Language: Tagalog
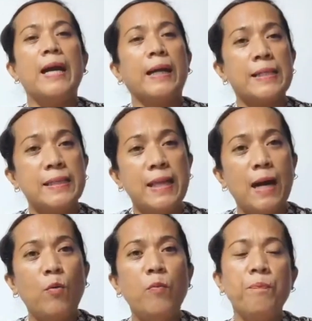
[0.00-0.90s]
Kasi
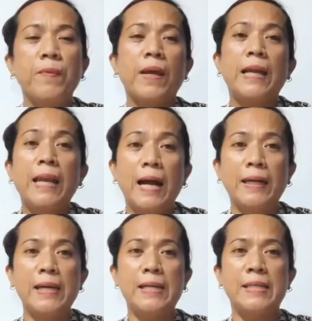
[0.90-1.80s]
daw,
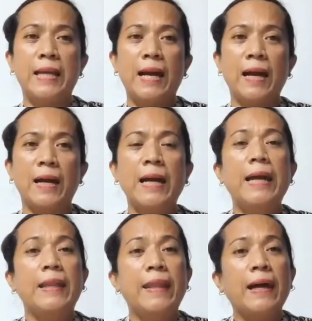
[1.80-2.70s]
lagi silang
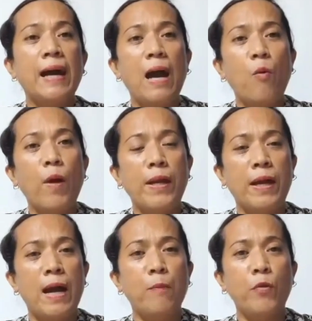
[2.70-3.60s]
nag-aaway
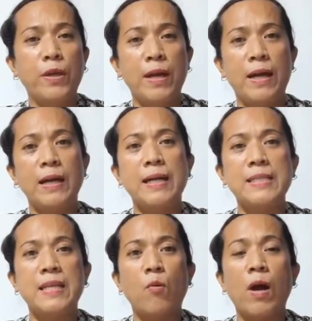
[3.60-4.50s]
ng amo niya
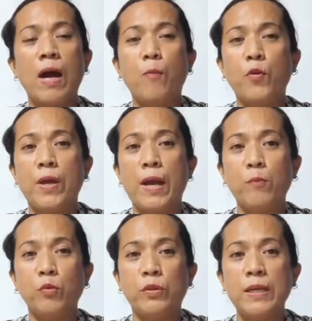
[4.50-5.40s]
kasi daw ang amo niya
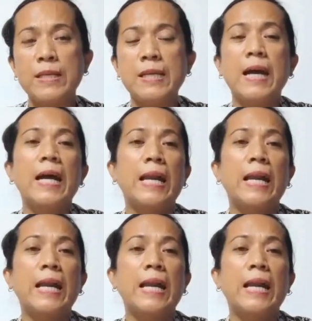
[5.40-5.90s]
ay buntis,